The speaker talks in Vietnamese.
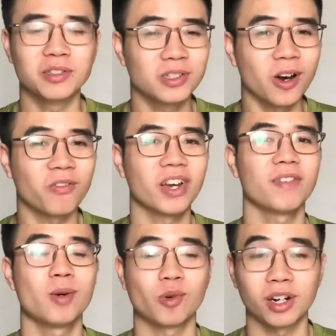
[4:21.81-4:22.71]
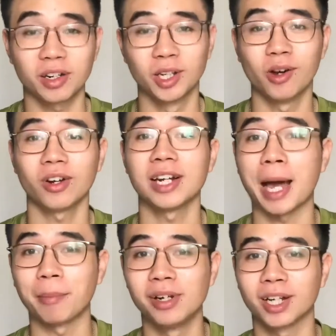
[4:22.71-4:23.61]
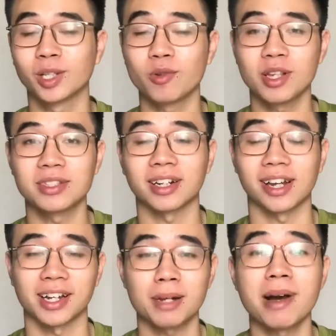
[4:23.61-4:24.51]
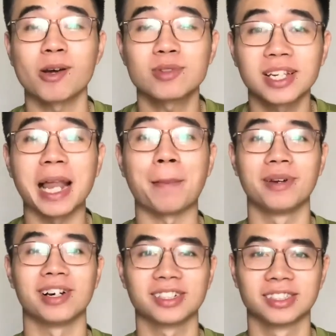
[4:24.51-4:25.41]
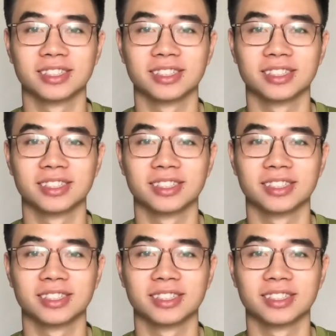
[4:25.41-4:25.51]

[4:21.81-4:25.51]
chưa học vẽ và không có năng khiếu họ đã làm được thì tôi tin rằng là các bạn cũng sẽ làm được